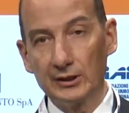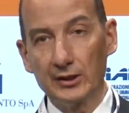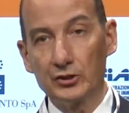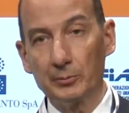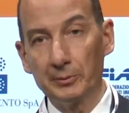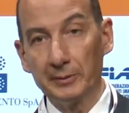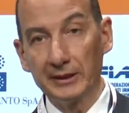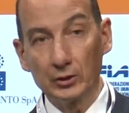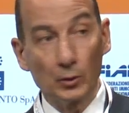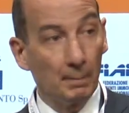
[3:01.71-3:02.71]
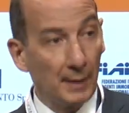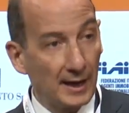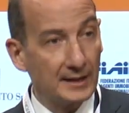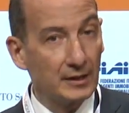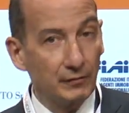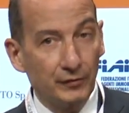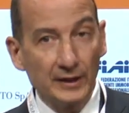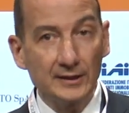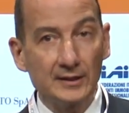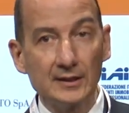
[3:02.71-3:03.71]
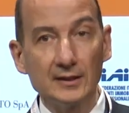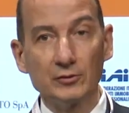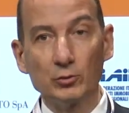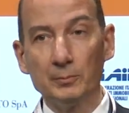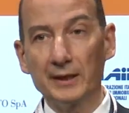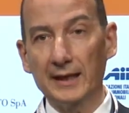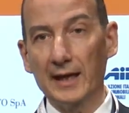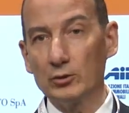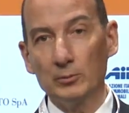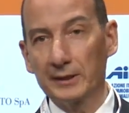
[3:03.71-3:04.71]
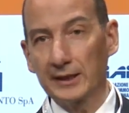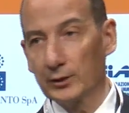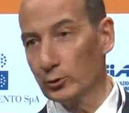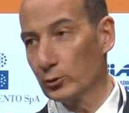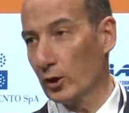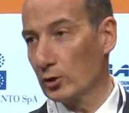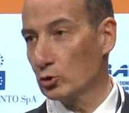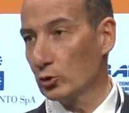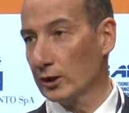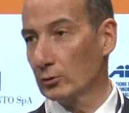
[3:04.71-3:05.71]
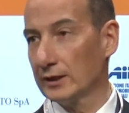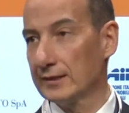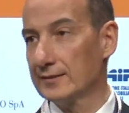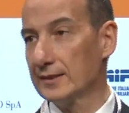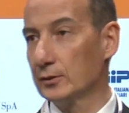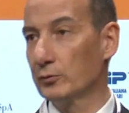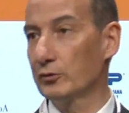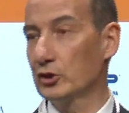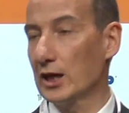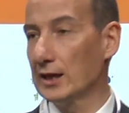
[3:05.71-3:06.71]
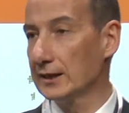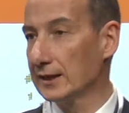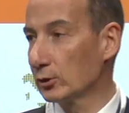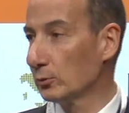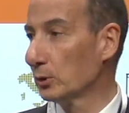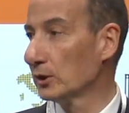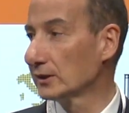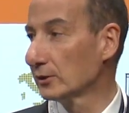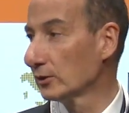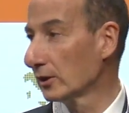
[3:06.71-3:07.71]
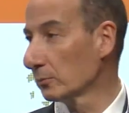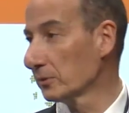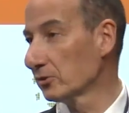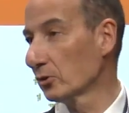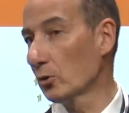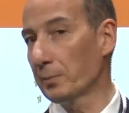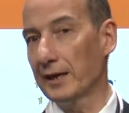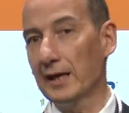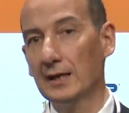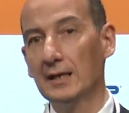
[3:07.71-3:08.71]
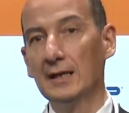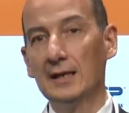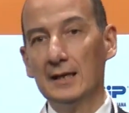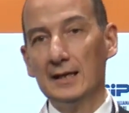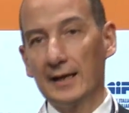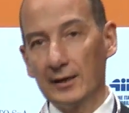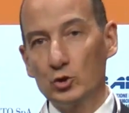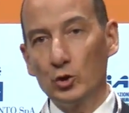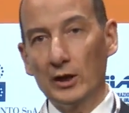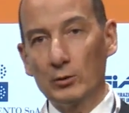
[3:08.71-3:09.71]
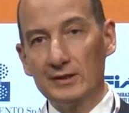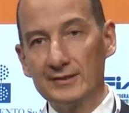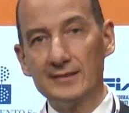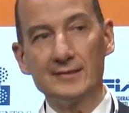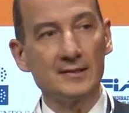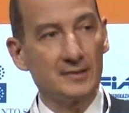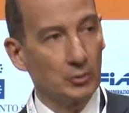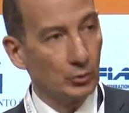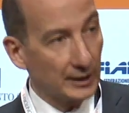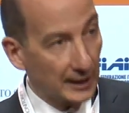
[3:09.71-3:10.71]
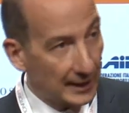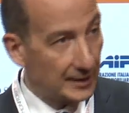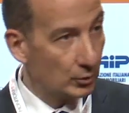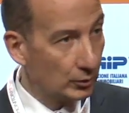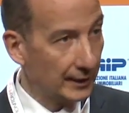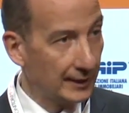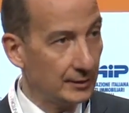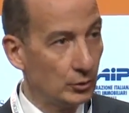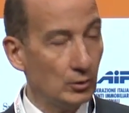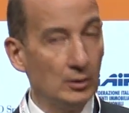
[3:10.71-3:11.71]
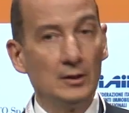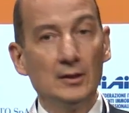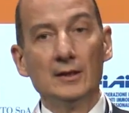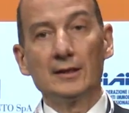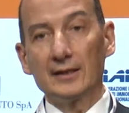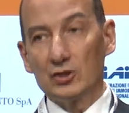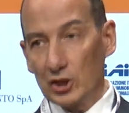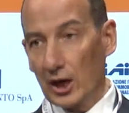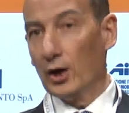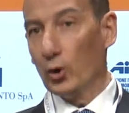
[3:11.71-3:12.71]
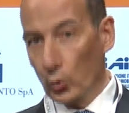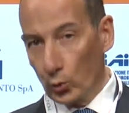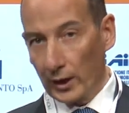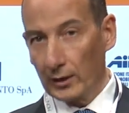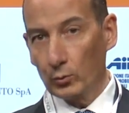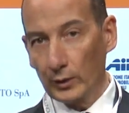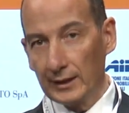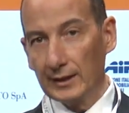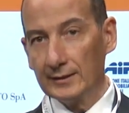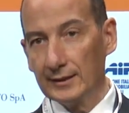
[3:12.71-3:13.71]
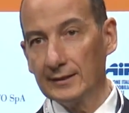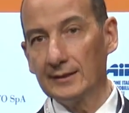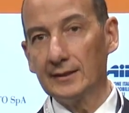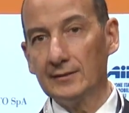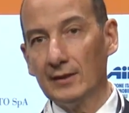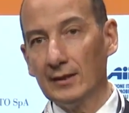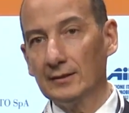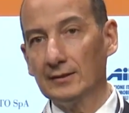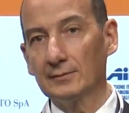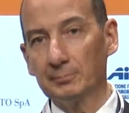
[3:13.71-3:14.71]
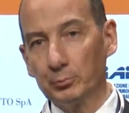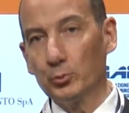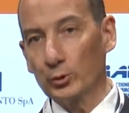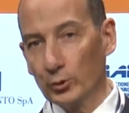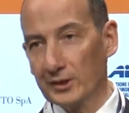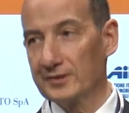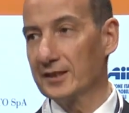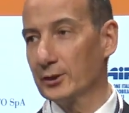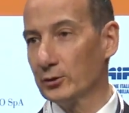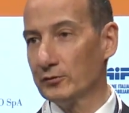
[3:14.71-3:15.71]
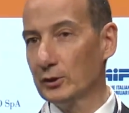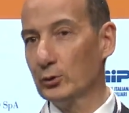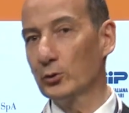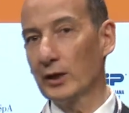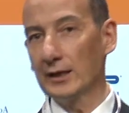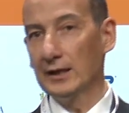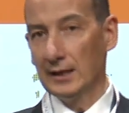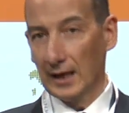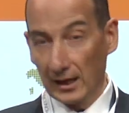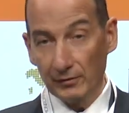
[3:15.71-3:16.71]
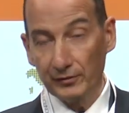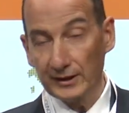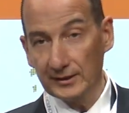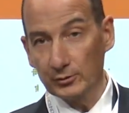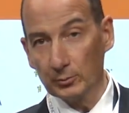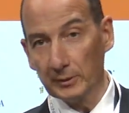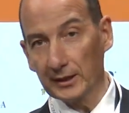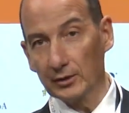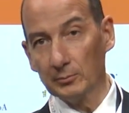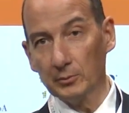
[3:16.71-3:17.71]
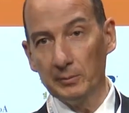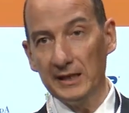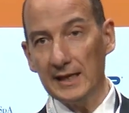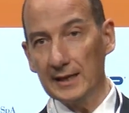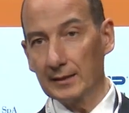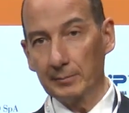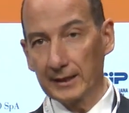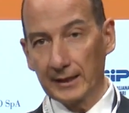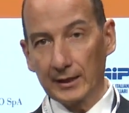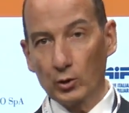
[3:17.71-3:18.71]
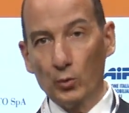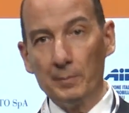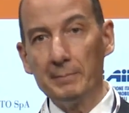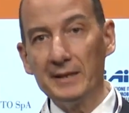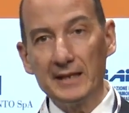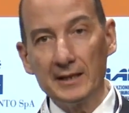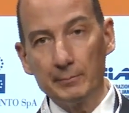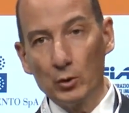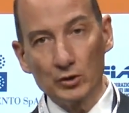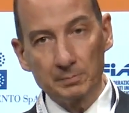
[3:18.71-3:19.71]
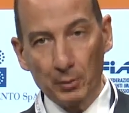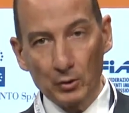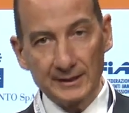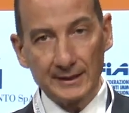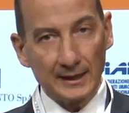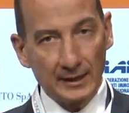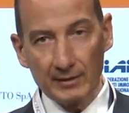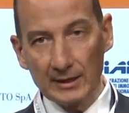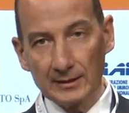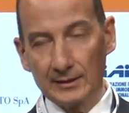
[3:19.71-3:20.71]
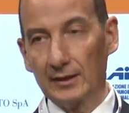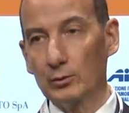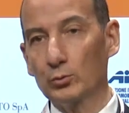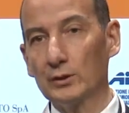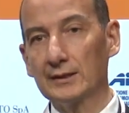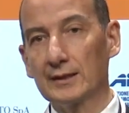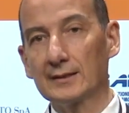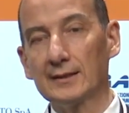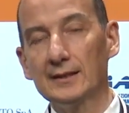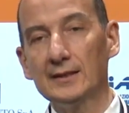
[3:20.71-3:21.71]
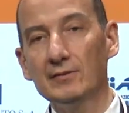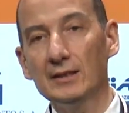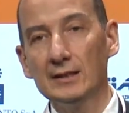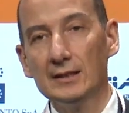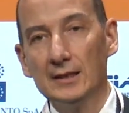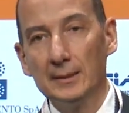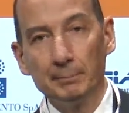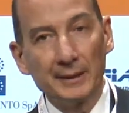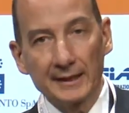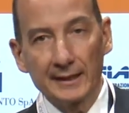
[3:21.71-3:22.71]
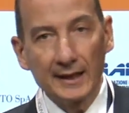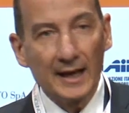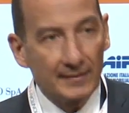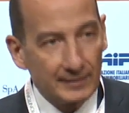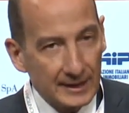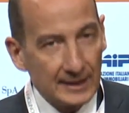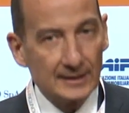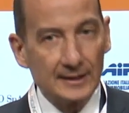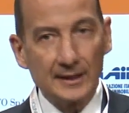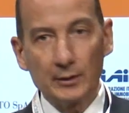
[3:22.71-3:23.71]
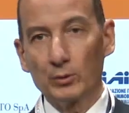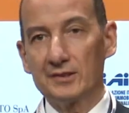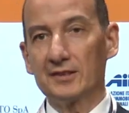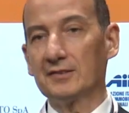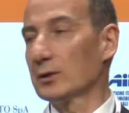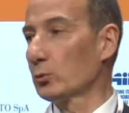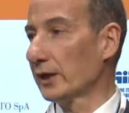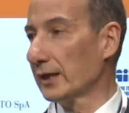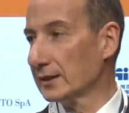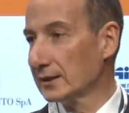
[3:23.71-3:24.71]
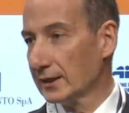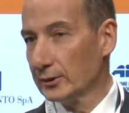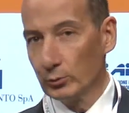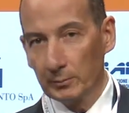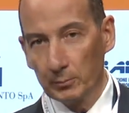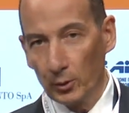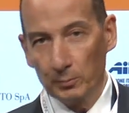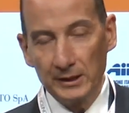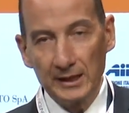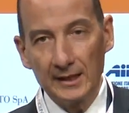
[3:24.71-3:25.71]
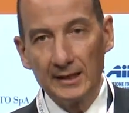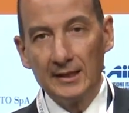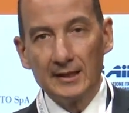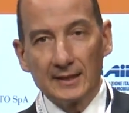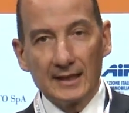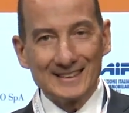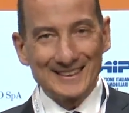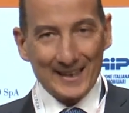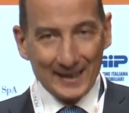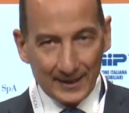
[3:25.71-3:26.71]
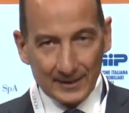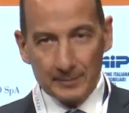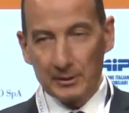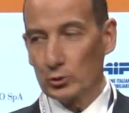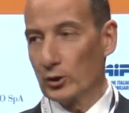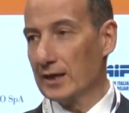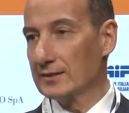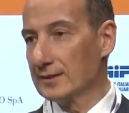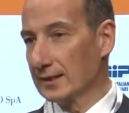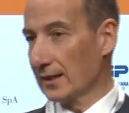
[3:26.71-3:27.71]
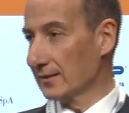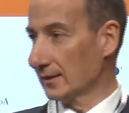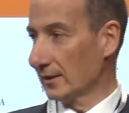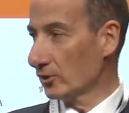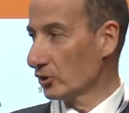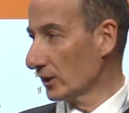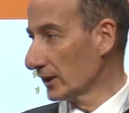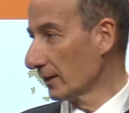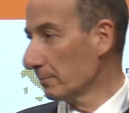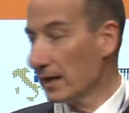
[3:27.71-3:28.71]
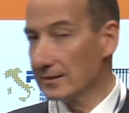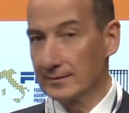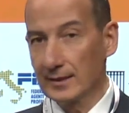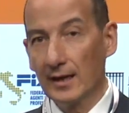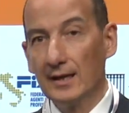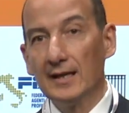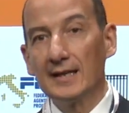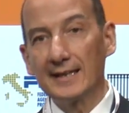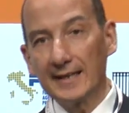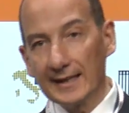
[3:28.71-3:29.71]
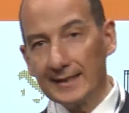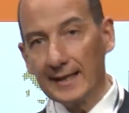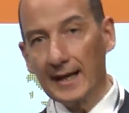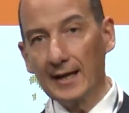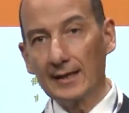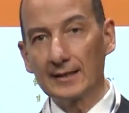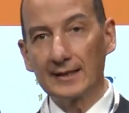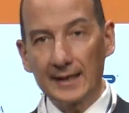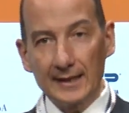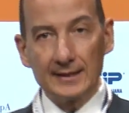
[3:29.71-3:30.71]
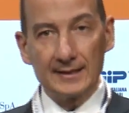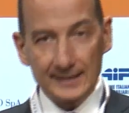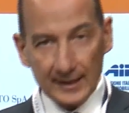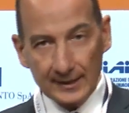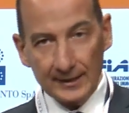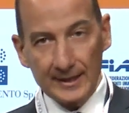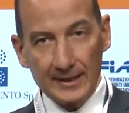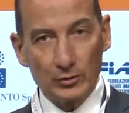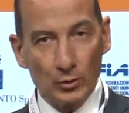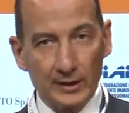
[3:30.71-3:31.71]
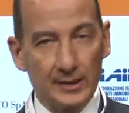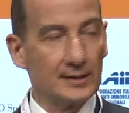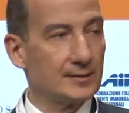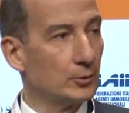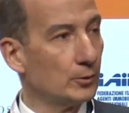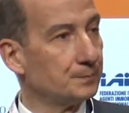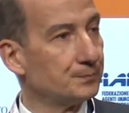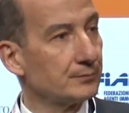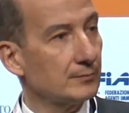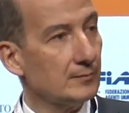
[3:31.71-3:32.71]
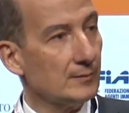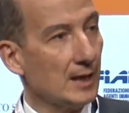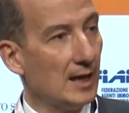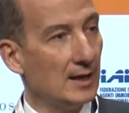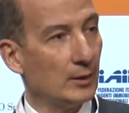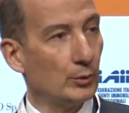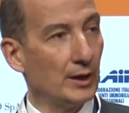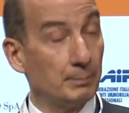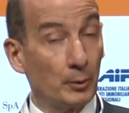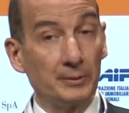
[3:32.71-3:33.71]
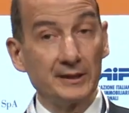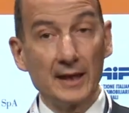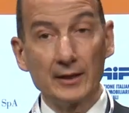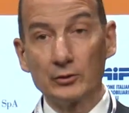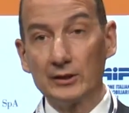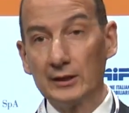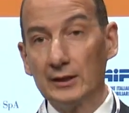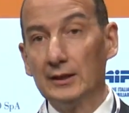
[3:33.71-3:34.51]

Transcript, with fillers: di recepimento, ma gli effetti sul mercato, il mercato non ragiona con le gazzette ufficiali né col bollettino della Commissione europea, ragiona con le sensazioni e io credo che già ora quella direttiva pur non essendo in vigore, ha effetti sul mercato immobiliare perché come minimo sposta in avanti alcune trattative, perché è evidente che qualsiasi acquirente di un immobile, la stragrande maggioranza in classe energetica bassa, chiederà, chiede, sta chiedendo, ha chiesto al proprietario di